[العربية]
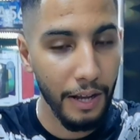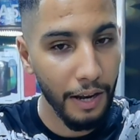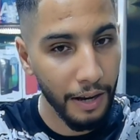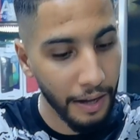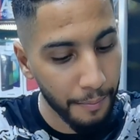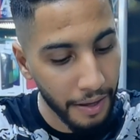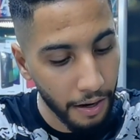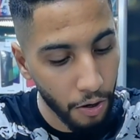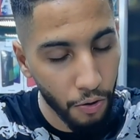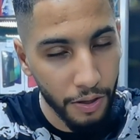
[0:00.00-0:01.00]
الكاميرا
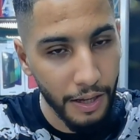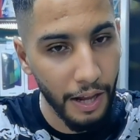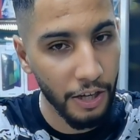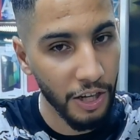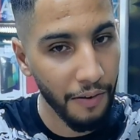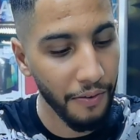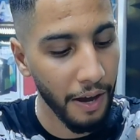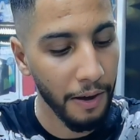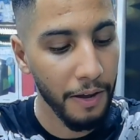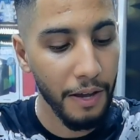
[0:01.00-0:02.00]
اللور ديالها شحال فيها
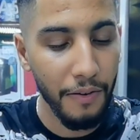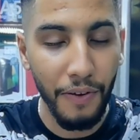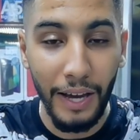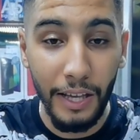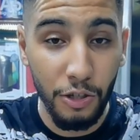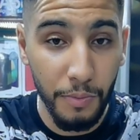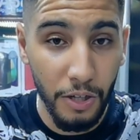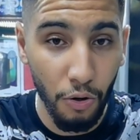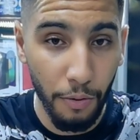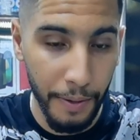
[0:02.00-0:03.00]
فيها غير
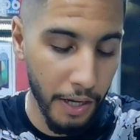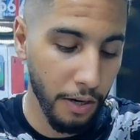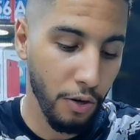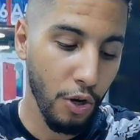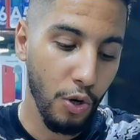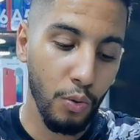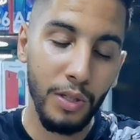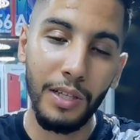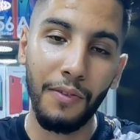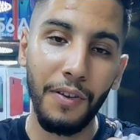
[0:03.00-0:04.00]
48
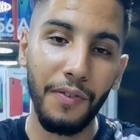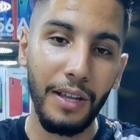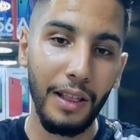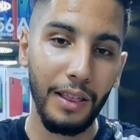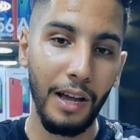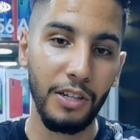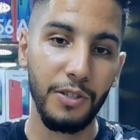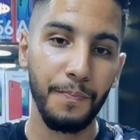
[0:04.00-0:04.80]
والسيلفي فيه 13